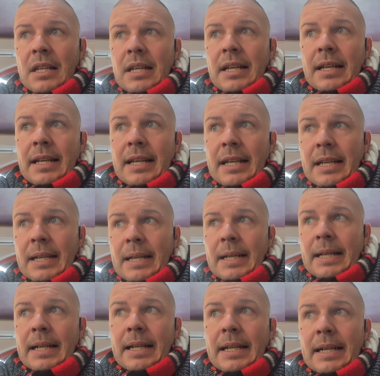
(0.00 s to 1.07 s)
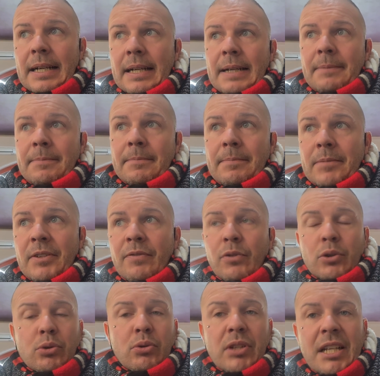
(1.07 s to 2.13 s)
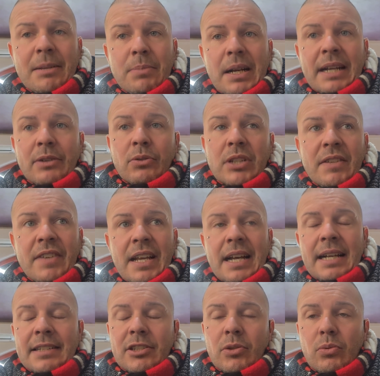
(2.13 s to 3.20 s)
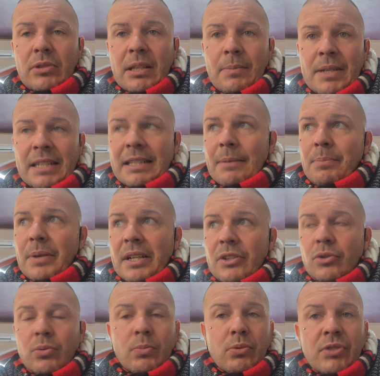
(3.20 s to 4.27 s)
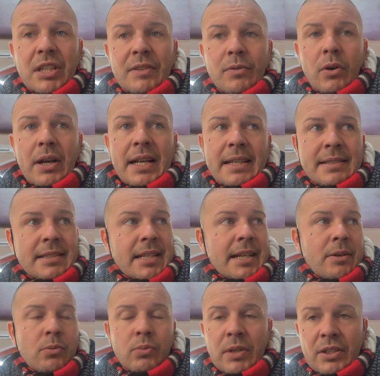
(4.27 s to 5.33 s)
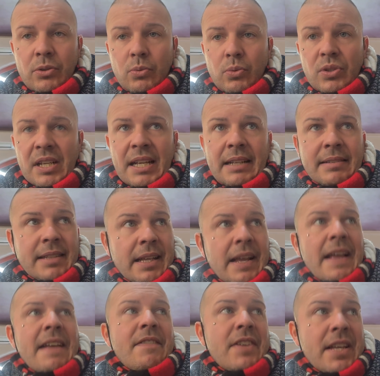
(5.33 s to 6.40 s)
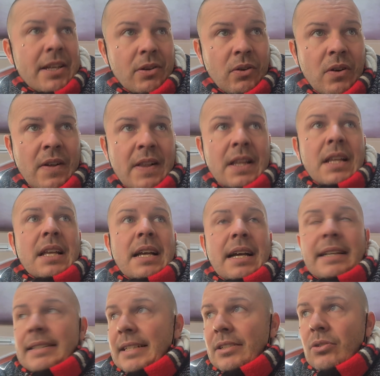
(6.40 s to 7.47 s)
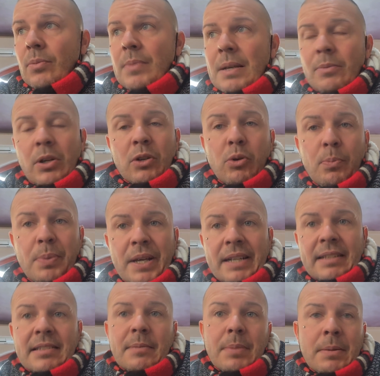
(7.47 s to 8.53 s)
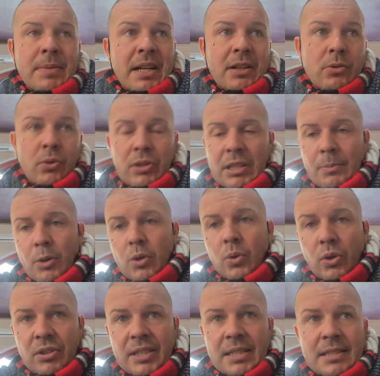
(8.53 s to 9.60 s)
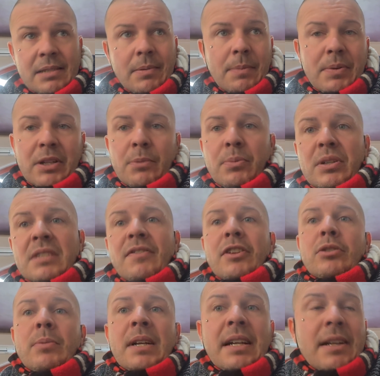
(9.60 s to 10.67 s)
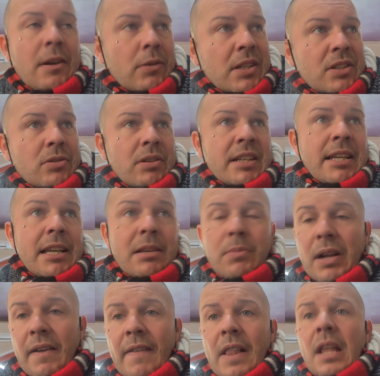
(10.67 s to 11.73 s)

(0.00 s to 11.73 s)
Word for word: Eh, la, l'infortunio di Libra non deve assolutamente per nessun motivo essere una scusante, è vero. Adesso abbiamo la coperta, se prima era corta, ma è cortissima perché poi si è fatto male Leo, adesso anche Ibra.